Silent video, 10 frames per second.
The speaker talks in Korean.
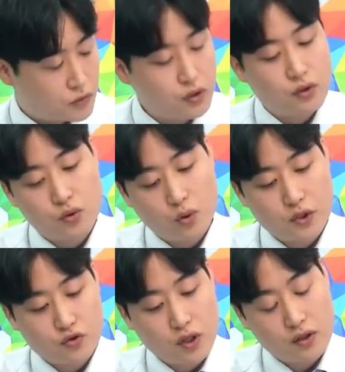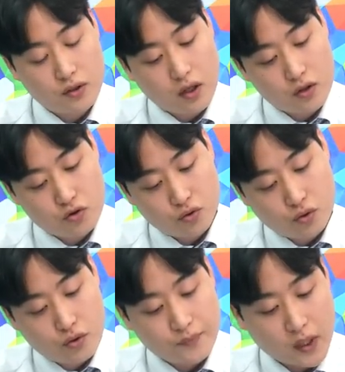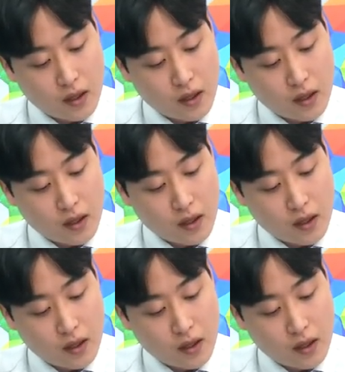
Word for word: 그렇죠. 네. 소비주 관련돼 가지고도